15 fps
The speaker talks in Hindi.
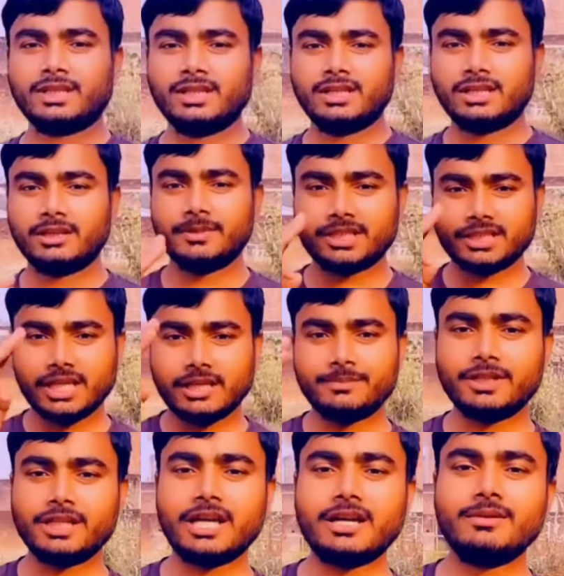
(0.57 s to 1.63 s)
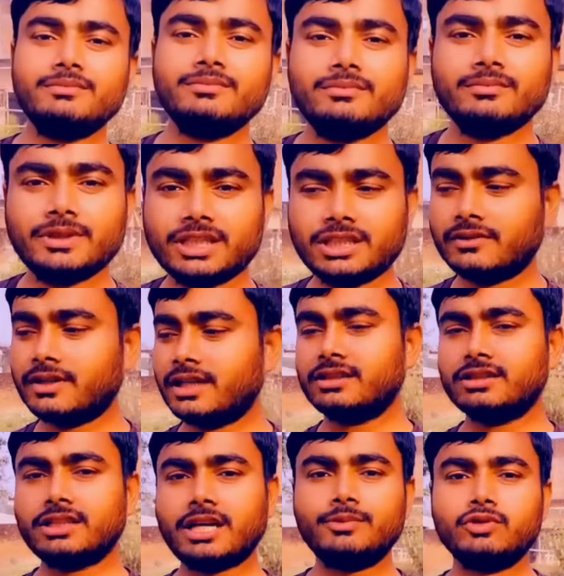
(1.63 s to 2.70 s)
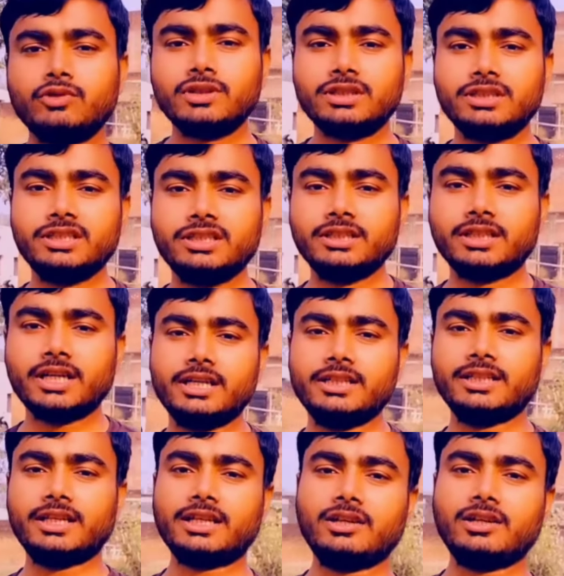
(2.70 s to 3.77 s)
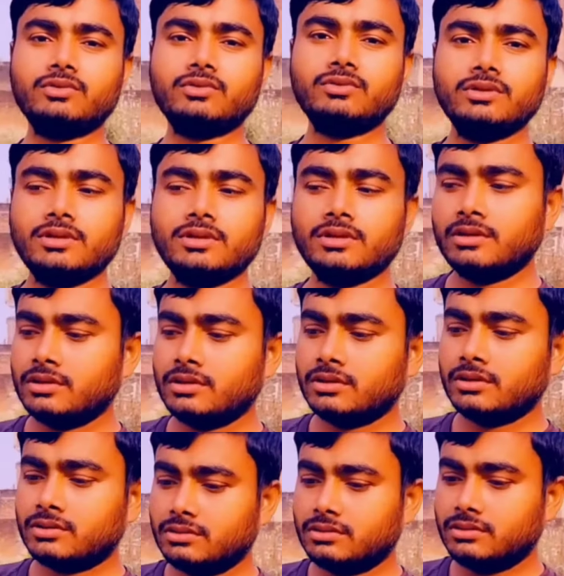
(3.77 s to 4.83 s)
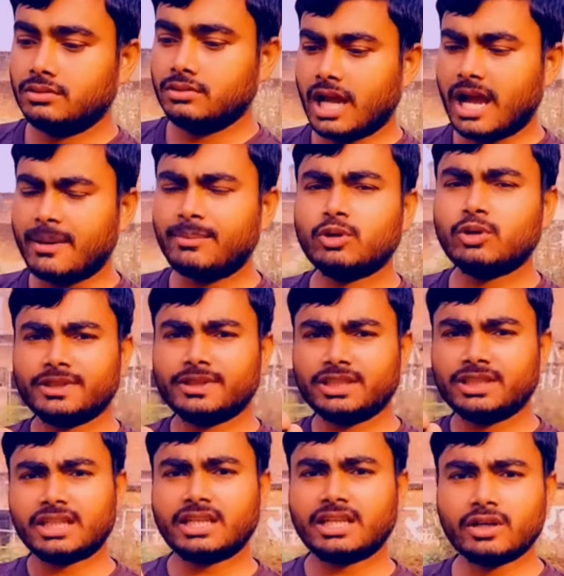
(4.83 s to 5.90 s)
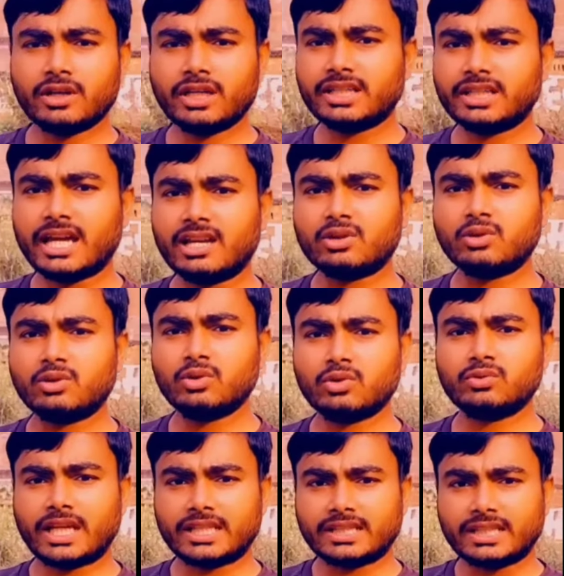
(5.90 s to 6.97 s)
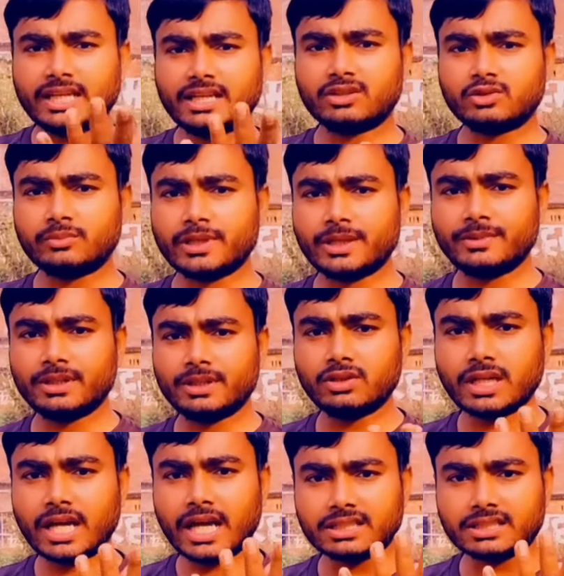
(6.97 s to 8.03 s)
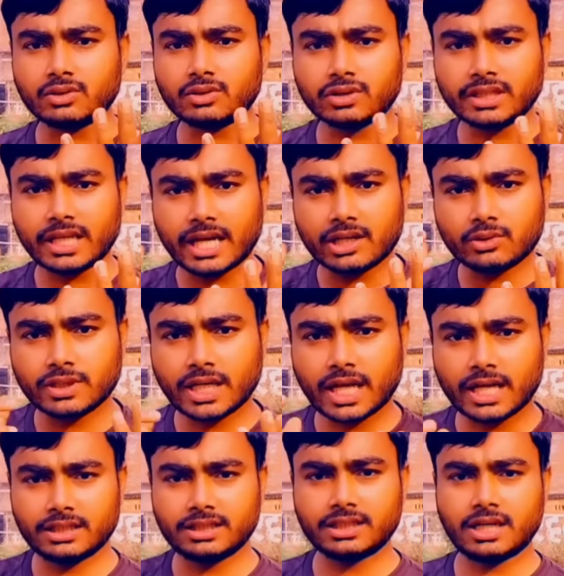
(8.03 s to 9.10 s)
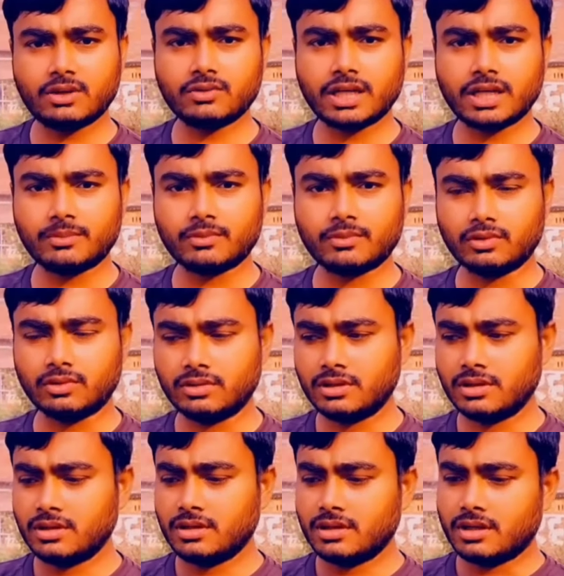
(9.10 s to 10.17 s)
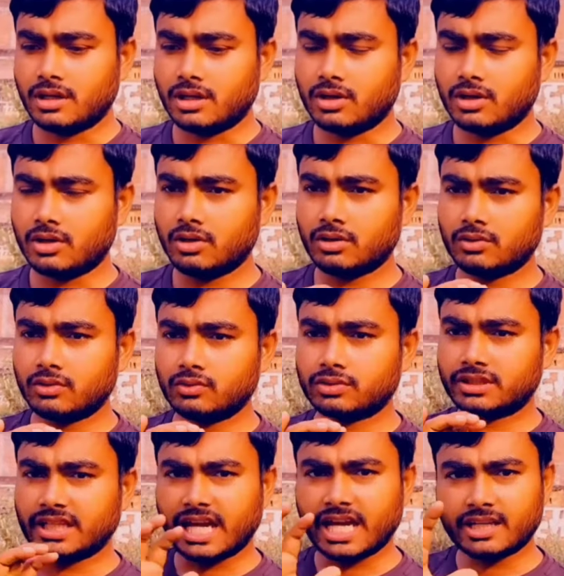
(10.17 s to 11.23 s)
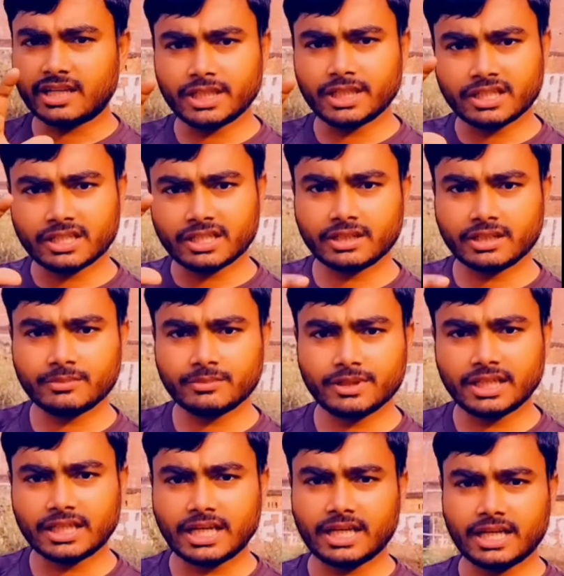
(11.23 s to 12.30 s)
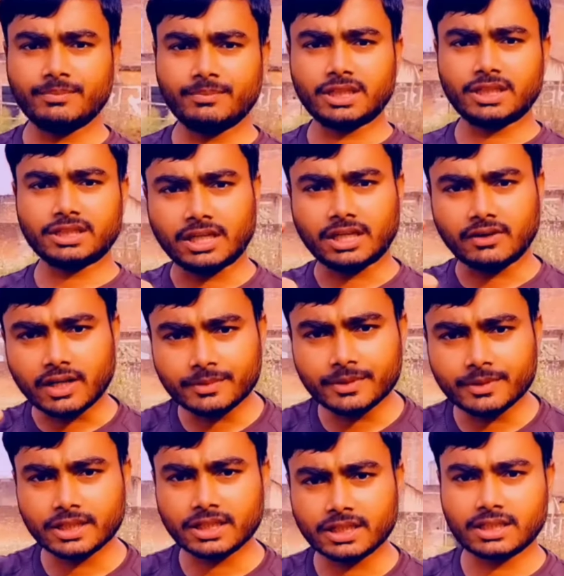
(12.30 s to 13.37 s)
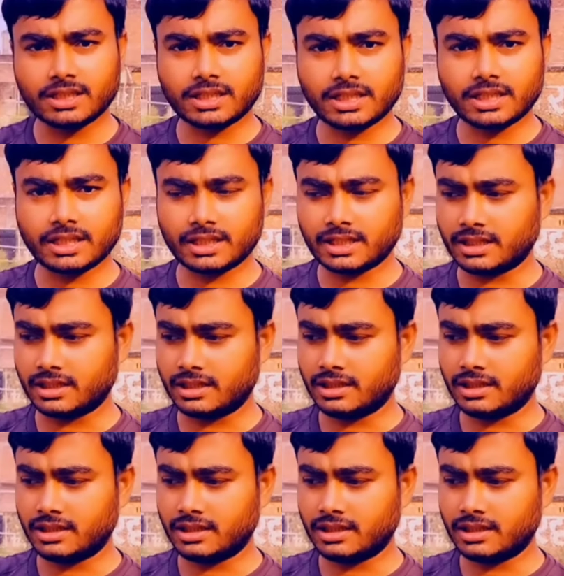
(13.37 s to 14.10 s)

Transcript: नमस्कार प्रणाम मैं देवानंद आप लोग को एक चीज़ दिखाने जा रहा हूँ आप लोग भी देखे होंगे टायर लोग उठाता है तो मैं भी आज वो टायर उठा के दिखाऊंगा आपको और उस टायर में रिंग भी लगा है प्लस हवा भी भर के रखा गया है